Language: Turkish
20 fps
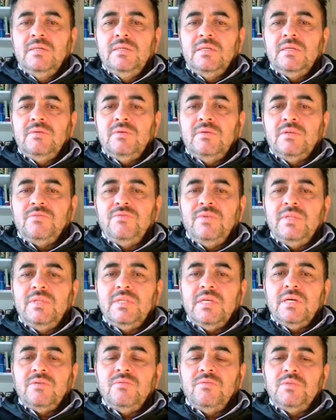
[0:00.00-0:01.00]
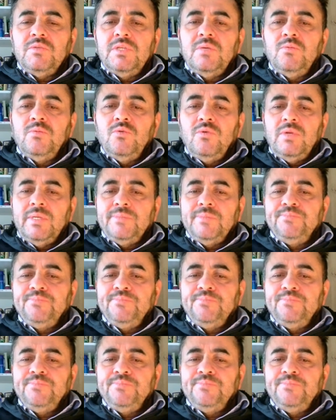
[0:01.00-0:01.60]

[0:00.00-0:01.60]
Evet fil takvimi de böyle.